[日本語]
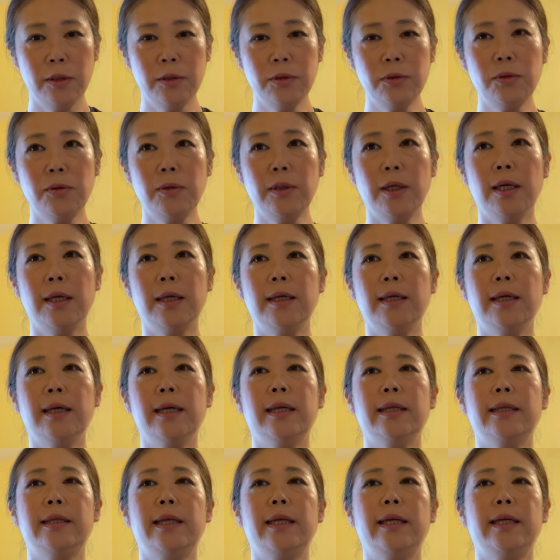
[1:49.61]
と考
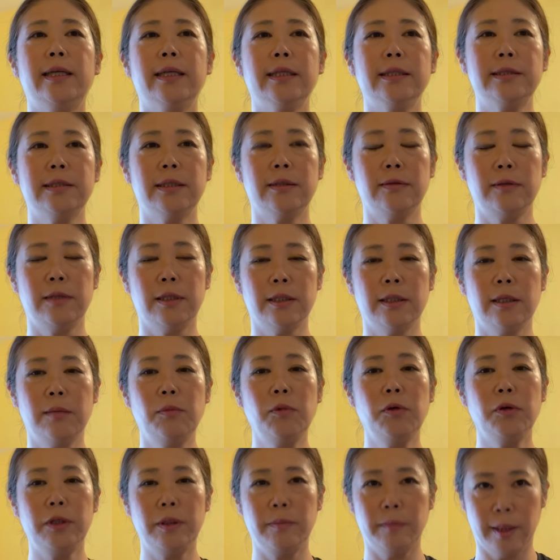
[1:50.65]
えていらっしゃる方
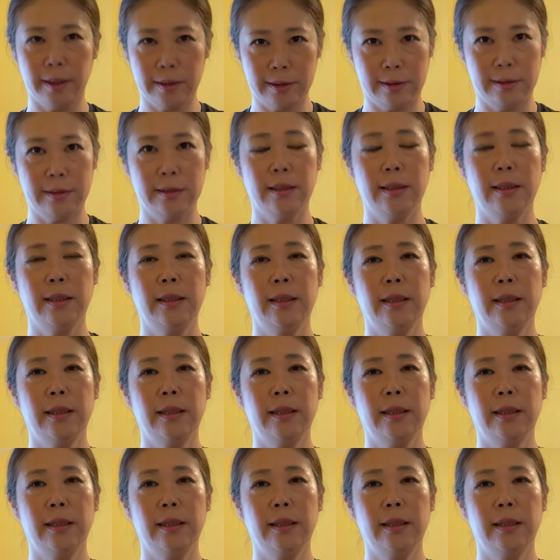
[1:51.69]
もいます。